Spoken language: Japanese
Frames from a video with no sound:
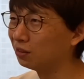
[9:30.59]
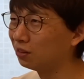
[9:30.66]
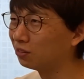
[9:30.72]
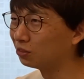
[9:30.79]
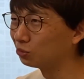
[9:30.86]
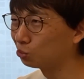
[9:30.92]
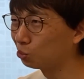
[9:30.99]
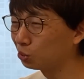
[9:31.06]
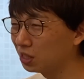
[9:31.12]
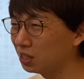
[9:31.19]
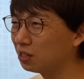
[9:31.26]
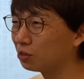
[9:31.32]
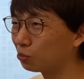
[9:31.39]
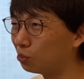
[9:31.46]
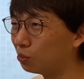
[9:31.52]
なんか時
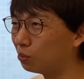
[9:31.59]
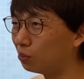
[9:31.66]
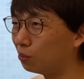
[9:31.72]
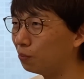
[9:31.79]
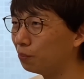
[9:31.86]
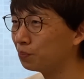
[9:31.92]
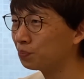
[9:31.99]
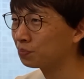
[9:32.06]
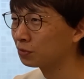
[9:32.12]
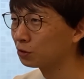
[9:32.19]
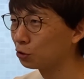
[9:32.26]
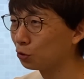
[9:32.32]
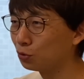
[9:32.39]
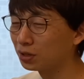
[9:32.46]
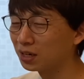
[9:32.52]
にこ
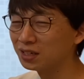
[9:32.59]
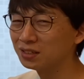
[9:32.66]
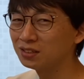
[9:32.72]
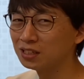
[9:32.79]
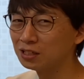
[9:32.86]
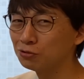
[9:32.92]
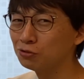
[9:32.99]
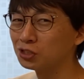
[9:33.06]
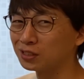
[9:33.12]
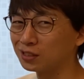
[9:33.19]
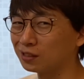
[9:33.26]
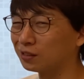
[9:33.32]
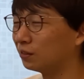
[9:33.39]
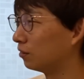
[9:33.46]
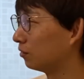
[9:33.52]
う共感してるんじゃ
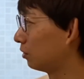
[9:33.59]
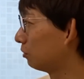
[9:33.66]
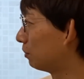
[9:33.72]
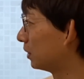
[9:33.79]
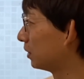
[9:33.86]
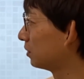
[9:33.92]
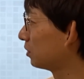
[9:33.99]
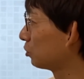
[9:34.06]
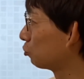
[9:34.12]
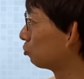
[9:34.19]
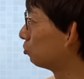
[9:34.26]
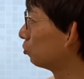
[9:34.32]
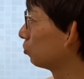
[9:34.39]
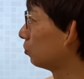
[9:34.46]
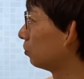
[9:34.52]
ないかなっていう眼差しを
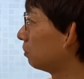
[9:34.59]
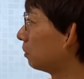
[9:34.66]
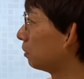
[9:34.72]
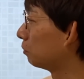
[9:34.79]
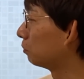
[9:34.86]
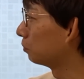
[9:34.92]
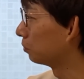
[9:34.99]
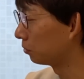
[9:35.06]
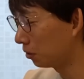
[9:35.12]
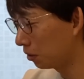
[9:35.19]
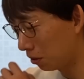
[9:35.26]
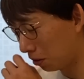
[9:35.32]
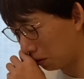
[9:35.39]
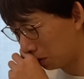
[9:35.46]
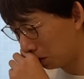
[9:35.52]
持っているの
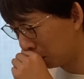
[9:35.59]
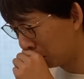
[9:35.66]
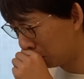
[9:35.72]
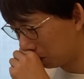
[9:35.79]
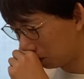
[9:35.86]
で、